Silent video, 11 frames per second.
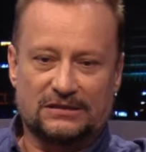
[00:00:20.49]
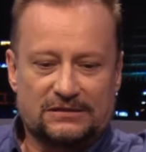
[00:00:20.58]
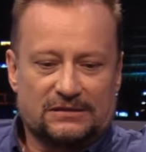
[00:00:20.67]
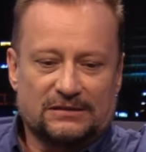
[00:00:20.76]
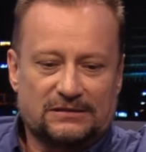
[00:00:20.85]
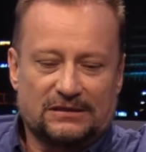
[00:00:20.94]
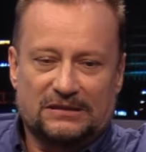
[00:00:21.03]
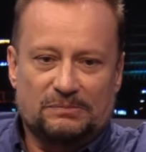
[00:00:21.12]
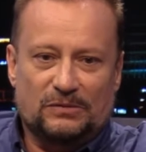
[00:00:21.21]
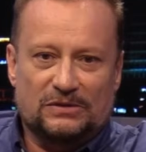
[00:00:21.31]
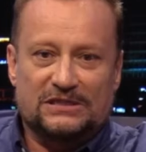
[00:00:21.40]
Si este
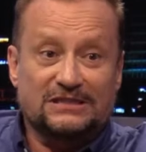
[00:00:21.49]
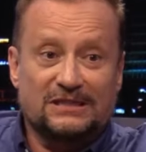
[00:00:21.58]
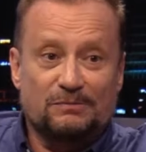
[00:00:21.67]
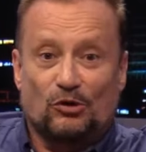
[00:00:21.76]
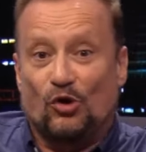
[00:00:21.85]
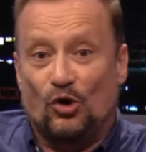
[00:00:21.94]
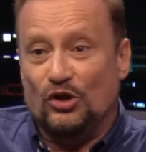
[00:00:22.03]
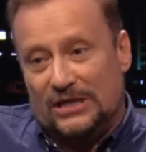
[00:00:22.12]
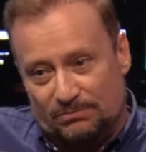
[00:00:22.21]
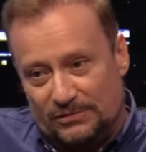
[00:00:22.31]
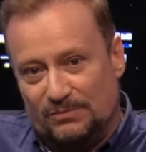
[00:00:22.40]
tipo, si este tipo lo
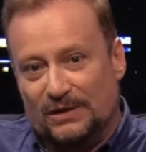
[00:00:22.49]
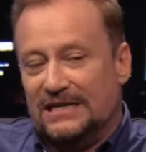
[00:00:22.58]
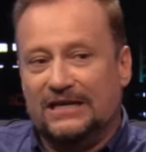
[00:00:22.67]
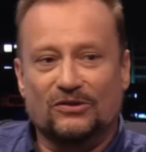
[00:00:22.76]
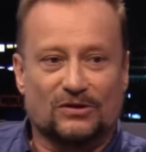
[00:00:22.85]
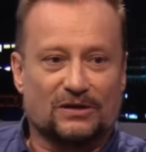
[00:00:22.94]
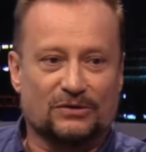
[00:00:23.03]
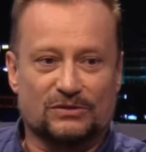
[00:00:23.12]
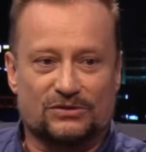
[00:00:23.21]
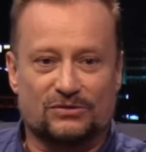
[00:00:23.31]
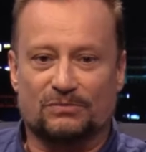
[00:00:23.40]
odian, bienvenido a
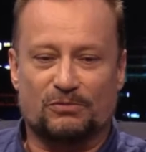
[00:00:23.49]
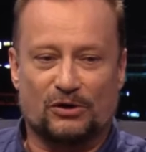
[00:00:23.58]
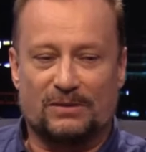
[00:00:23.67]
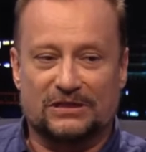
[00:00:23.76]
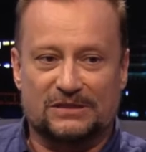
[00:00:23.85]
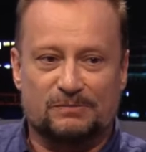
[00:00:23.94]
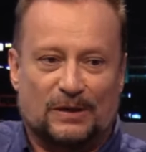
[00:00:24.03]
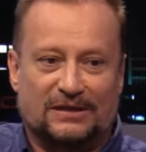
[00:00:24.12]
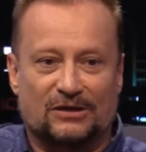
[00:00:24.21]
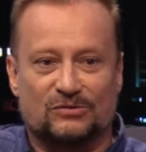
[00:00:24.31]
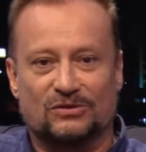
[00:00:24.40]
nuestro programa de
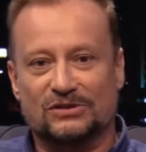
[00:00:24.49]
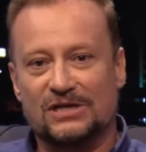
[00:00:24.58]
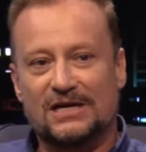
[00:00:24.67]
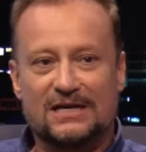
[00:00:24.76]
espectáculos.